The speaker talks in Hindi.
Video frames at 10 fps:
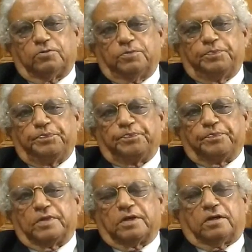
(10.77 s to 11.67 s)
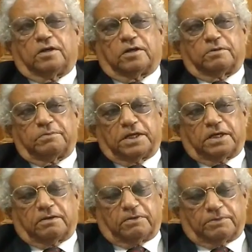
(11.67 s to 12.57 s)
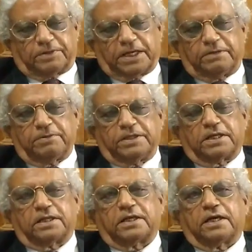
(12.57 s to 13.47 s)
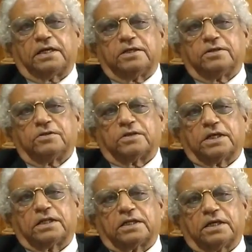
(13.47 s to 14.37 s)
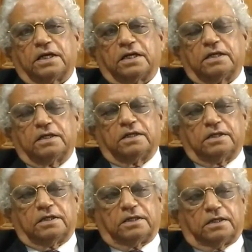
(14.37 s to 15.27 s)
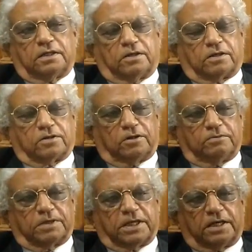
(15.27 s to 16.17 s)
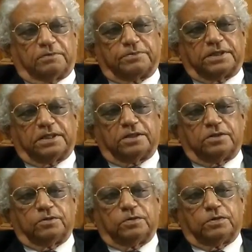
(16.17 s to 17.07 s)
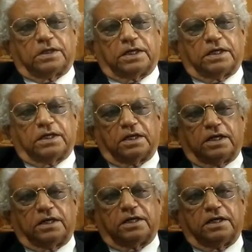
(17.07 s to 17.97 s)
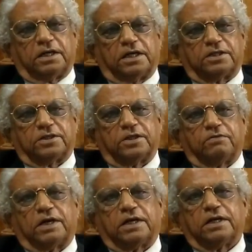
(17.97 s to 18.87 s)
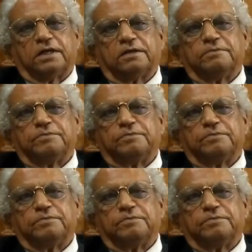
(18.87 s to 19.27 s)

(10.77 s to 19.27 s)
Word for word: हूँ और मेरा वेबसाइट भी चलता है यू के थैया डॉट कॉम के नाम से यू के ए टी एच ई वाई ए